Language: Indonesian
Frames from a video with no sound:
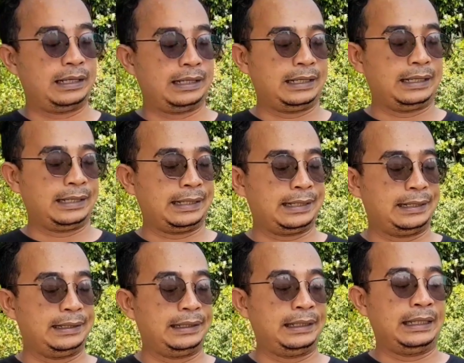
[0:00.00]
Eh,
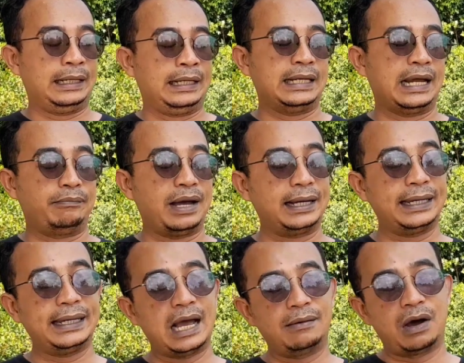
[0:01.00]
dan bagi
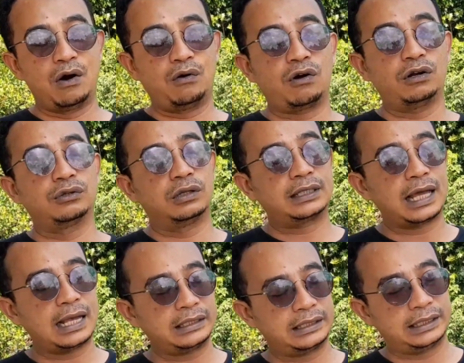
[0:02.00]
yang mau
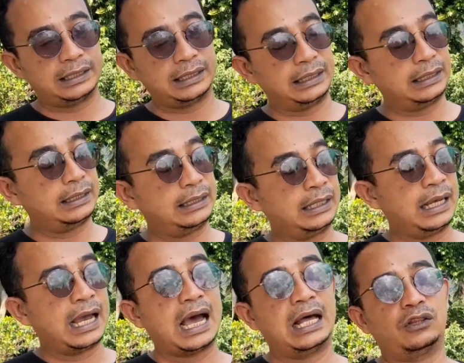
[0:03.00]
konsultasi
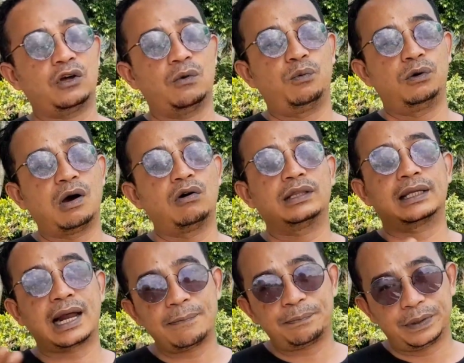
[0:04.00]
ataupun mau
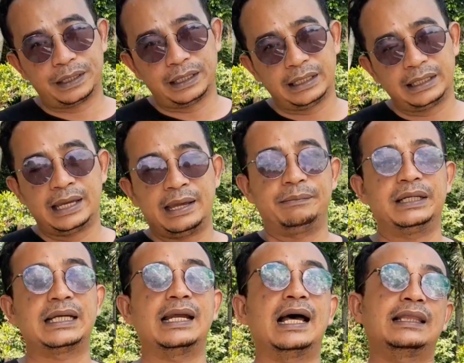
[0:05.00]
terapi,
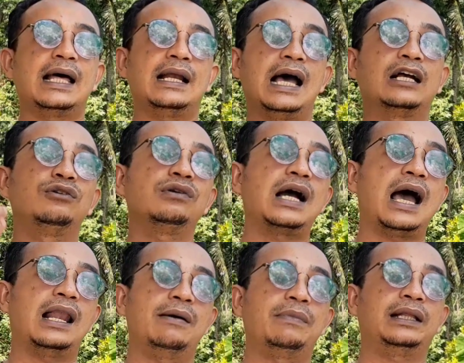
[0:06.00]
bisa datang langsung ke
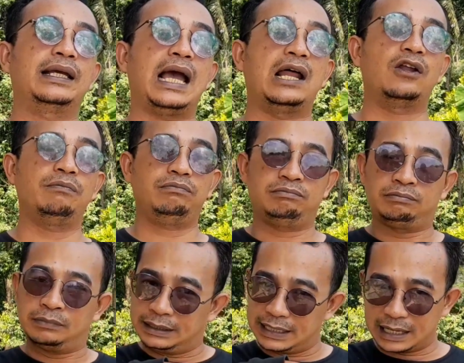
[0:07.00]
alamat Ki Anom
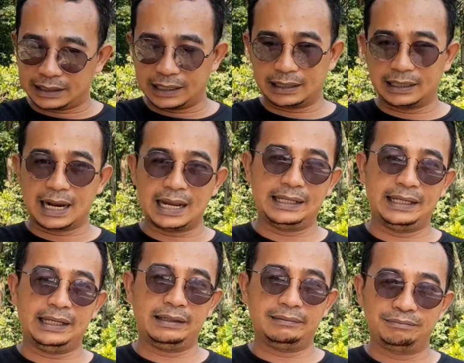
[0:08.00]
yang tertera
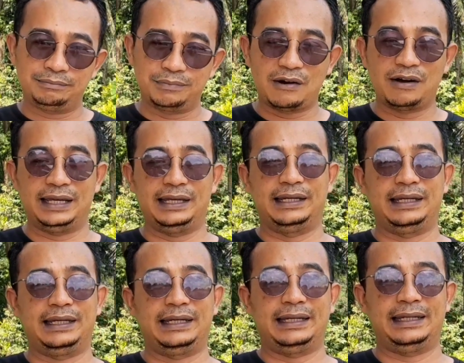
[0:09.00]
di bawah
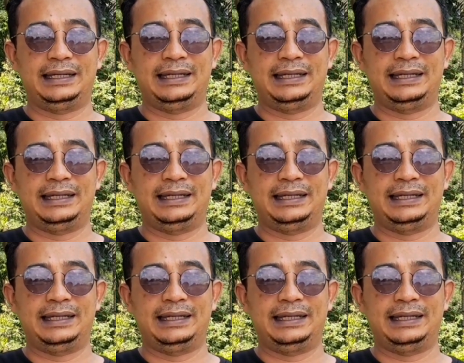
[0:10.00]
ini.